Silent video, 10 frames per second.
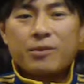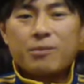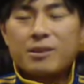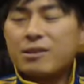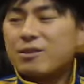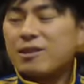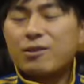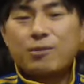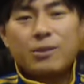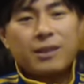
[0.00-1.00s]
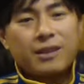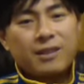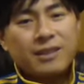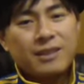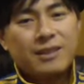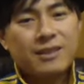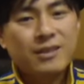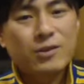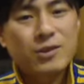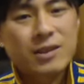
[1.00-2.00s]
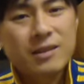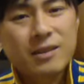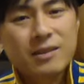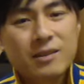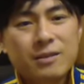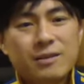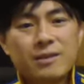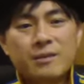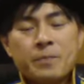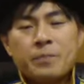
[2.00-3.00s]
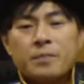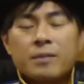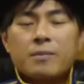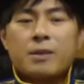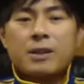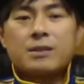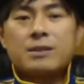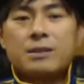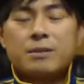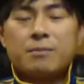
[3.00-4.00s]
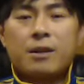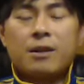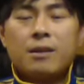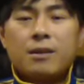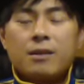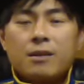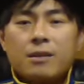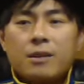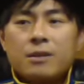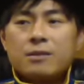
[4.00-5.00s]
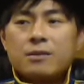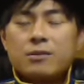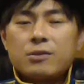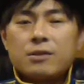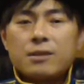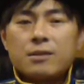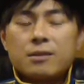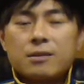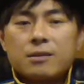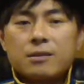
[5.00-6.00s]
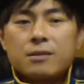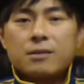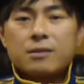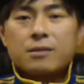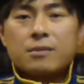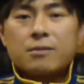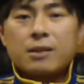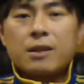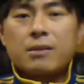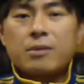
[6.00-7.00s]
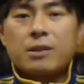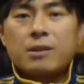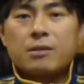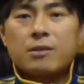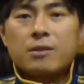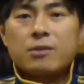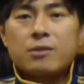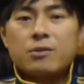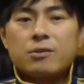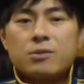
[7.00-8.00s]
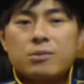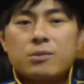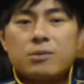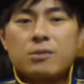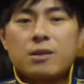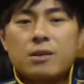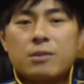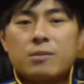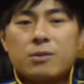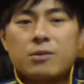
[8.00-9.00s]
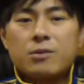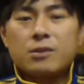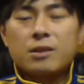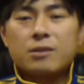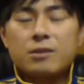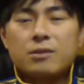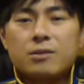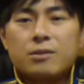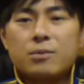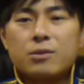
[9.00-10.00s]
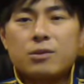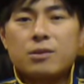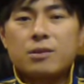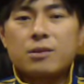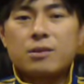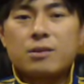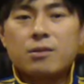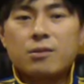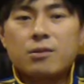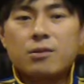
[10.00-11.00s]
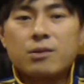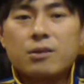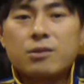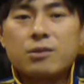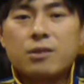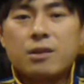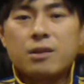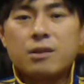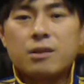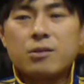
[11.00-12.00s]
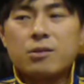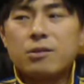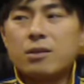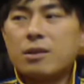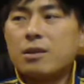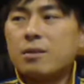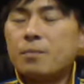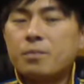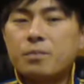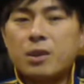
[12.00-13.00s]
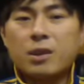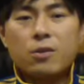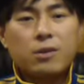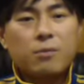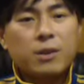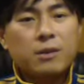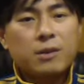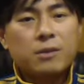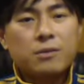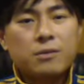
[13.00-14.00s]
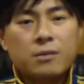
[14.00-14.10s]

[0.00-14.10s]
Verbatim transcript: のめちゃくちゃしょうもない都市伝説話まあやりすぎ都市伝説はテレビですけど YouTube の中にも都市伝説面白いことを言ってる人がいろいろいてまあ直木マンっていう